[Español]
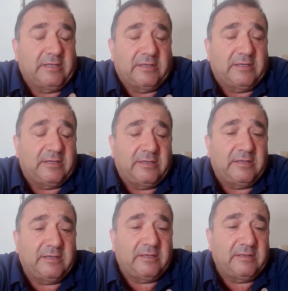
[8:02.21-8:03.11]
Eh,
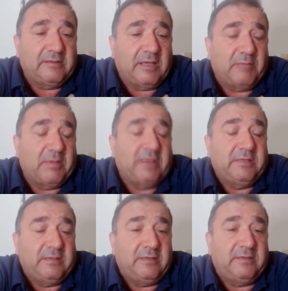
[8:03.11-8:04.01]

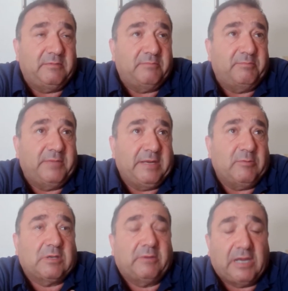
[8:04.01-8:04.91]
y,
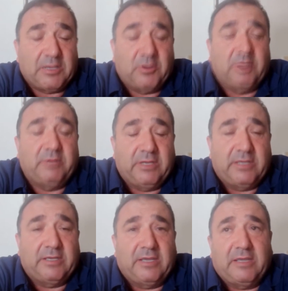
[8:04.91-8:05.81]
veremos a ver el año que viene,
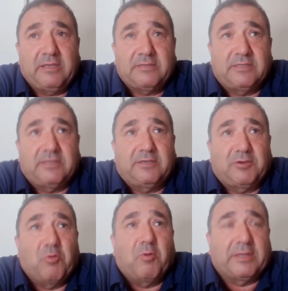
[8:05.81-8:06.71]
eh, mm. si
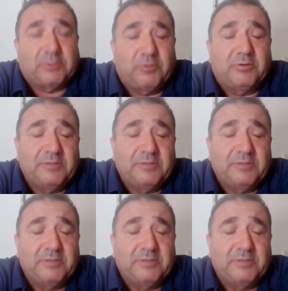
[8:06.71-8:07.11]
cómo va todo.